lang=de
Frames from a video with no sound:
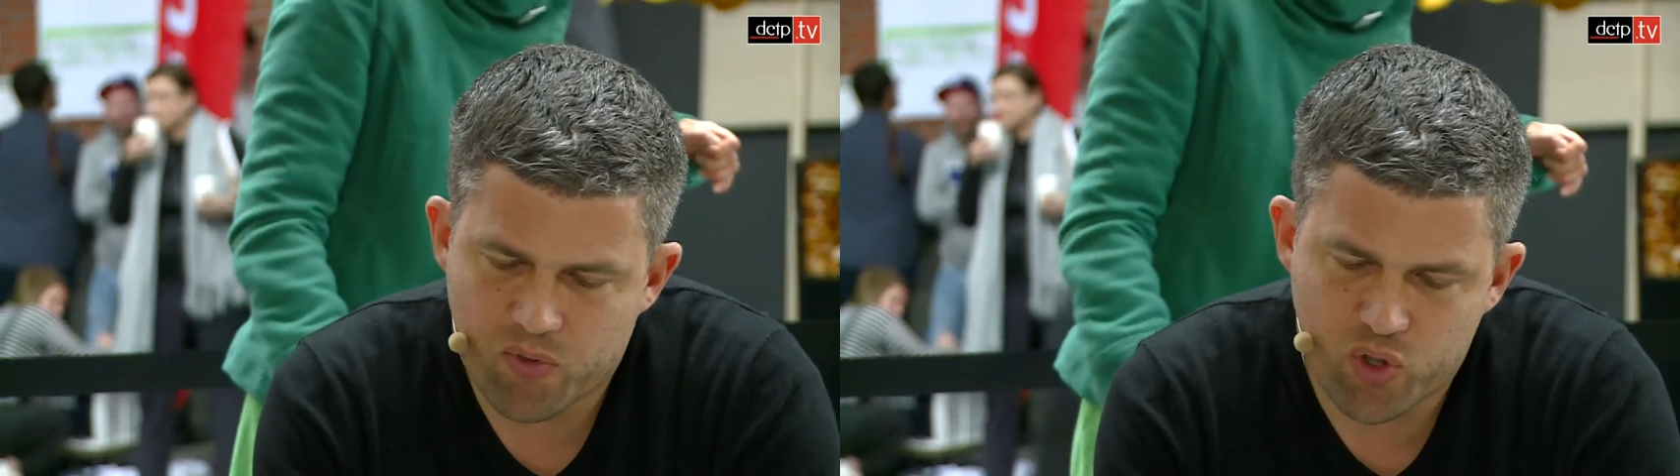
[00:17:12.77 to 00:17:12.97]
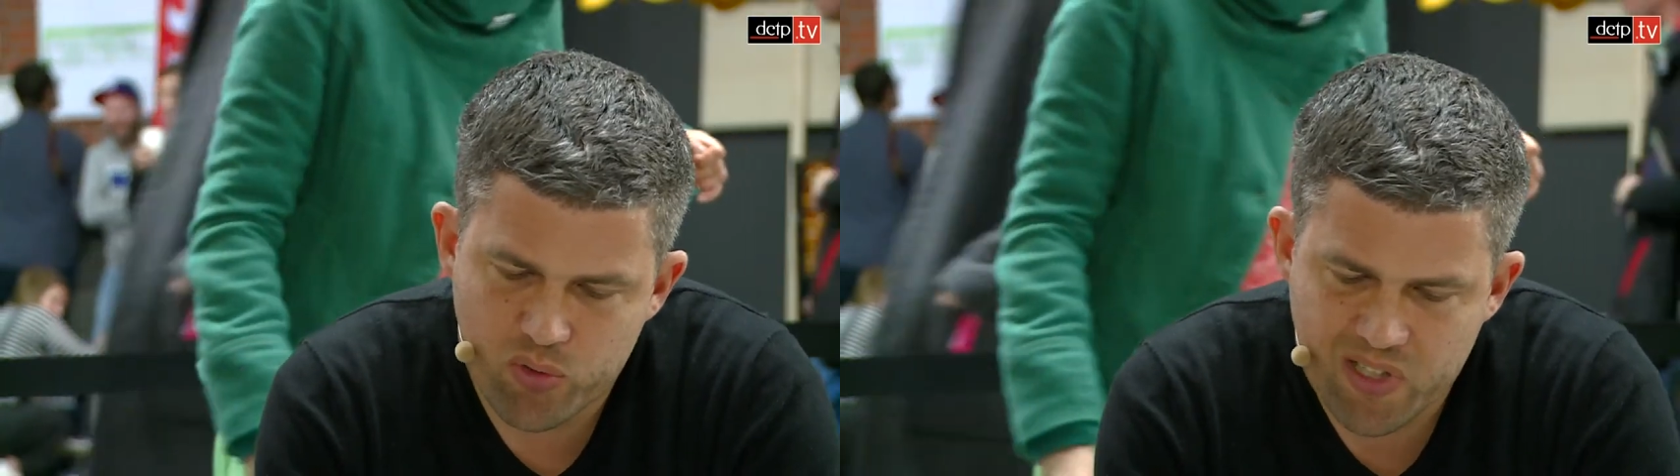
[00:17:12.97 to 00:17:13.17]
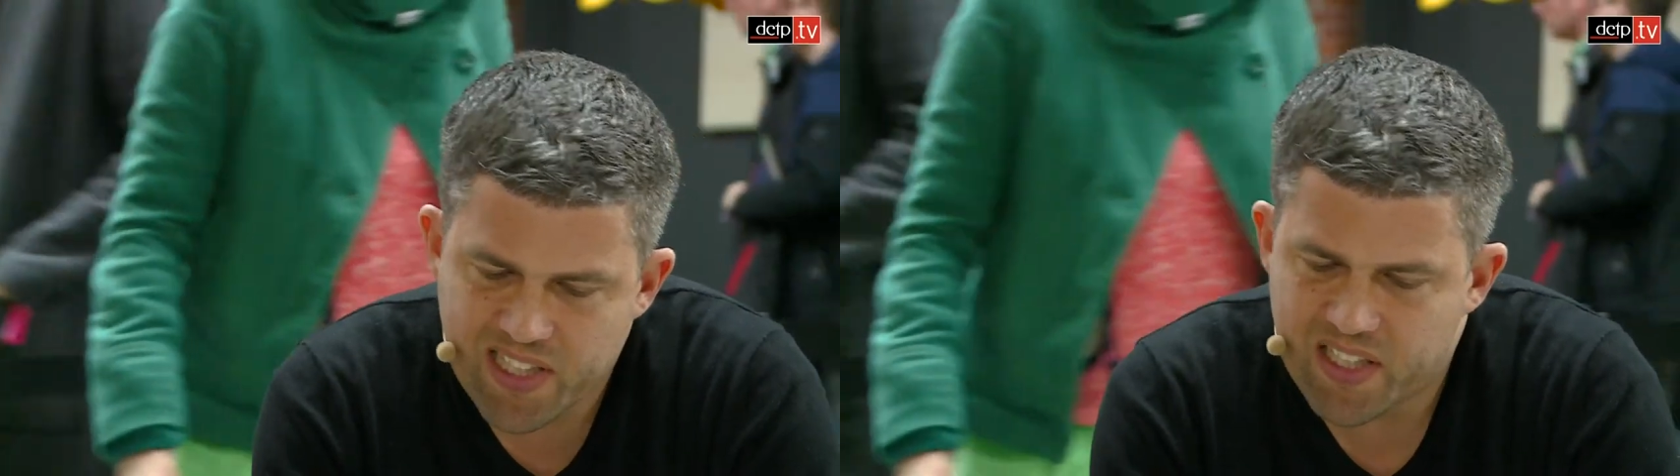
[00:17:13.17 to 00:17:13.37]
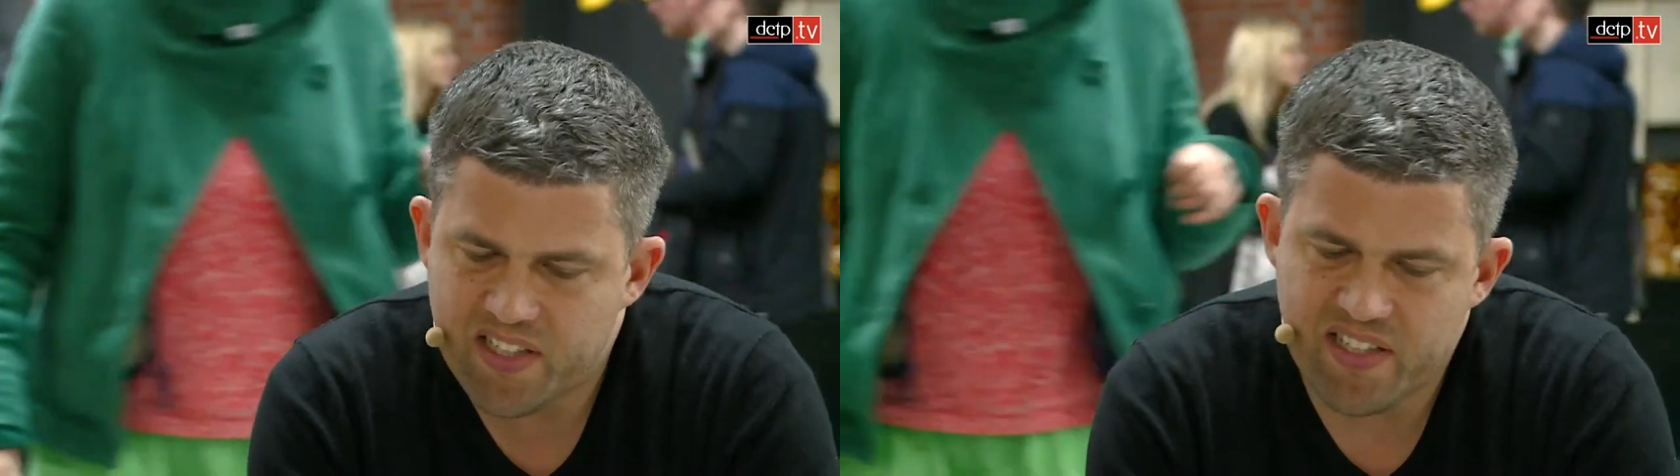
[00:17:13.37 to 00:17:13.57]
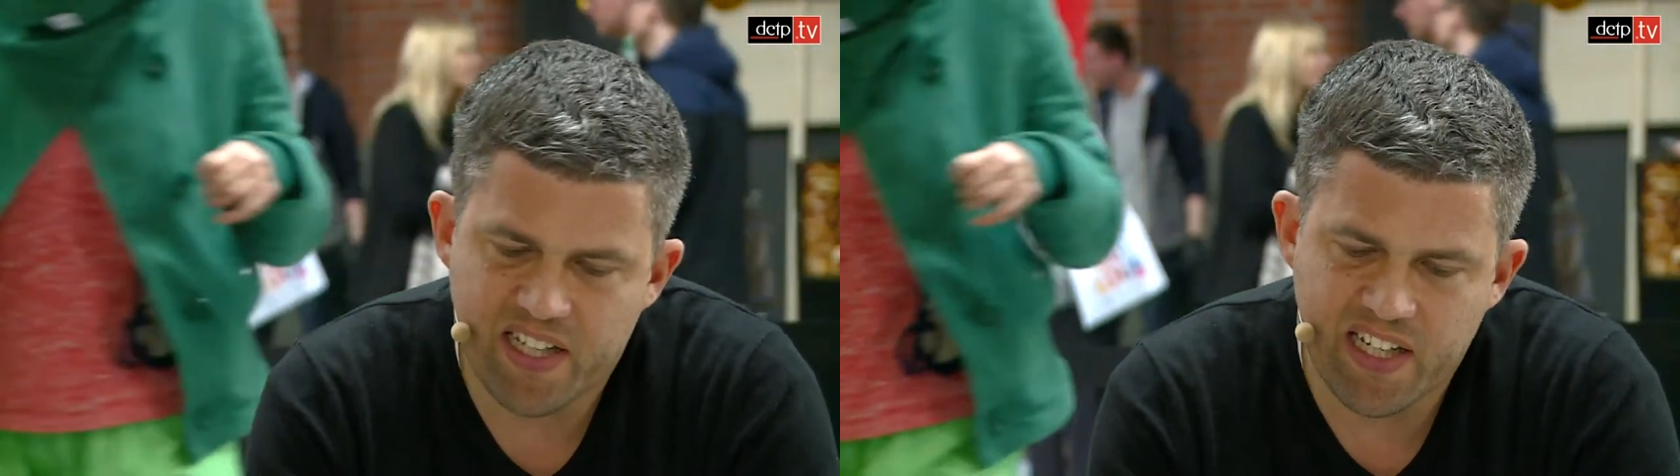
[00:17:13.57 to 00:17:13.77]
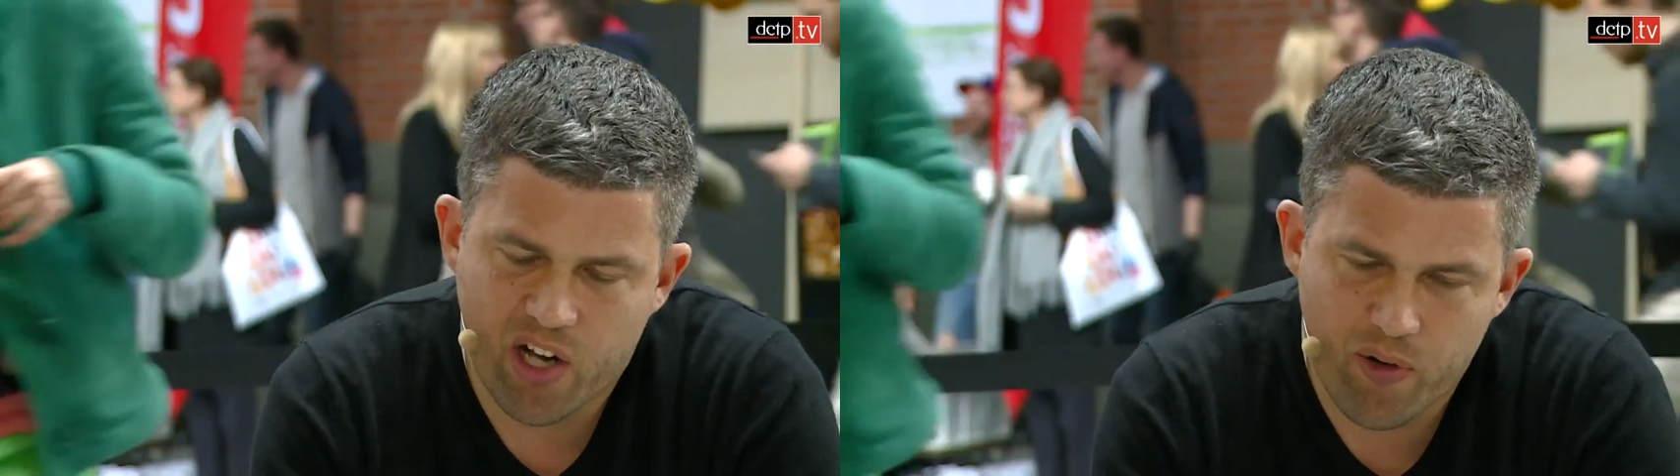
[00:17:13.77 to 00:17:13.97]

Jugendliche, die sich nicht äh,